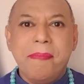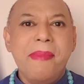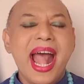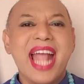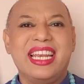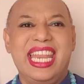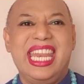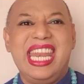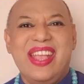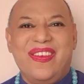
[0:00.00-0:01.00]
มากๆเลย
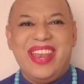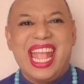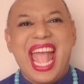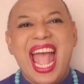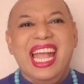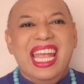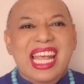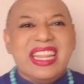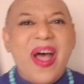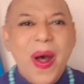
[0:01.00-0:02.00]
ทีเดียวนะคะ
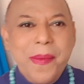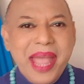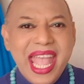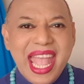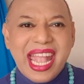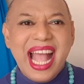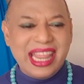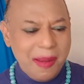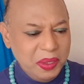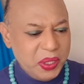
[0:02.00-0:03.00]
ต่อมาค่ะ
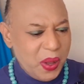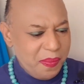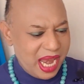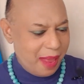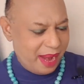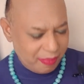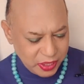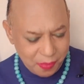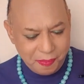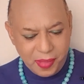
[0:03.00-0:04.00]
ท่านผู้ชมเดี๋ยวเรามารับช
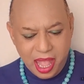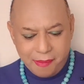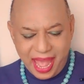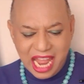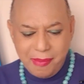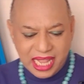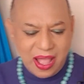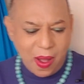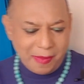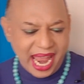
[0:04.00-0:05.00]
มไพ่ใบ
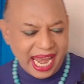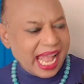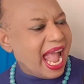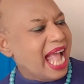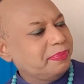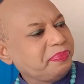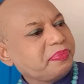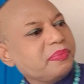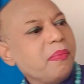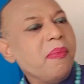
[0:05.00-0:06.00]
ต่อมานะคะ
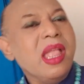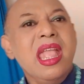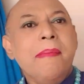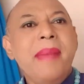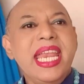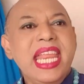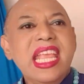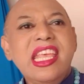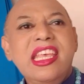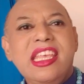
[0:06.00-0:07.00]
ใบนี้
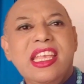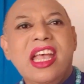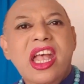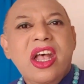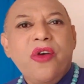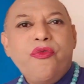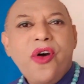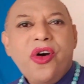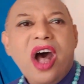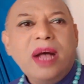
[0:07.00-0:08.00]
คือ
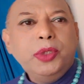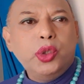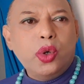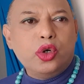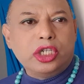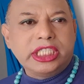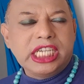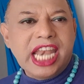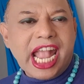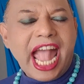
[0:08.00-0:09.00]
Four of Swords
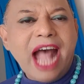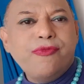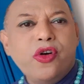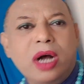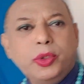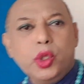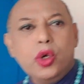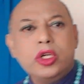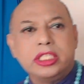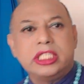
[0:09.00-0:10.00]
นะคะ Four of
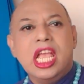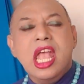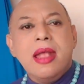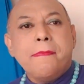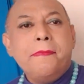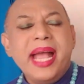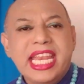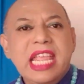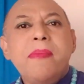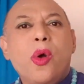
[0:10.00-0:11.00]
Swords ใบ
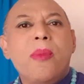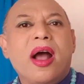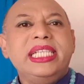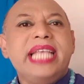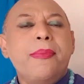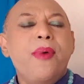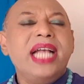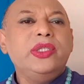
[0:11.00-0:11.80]
นี้บ่งบอกให้ทราบว่า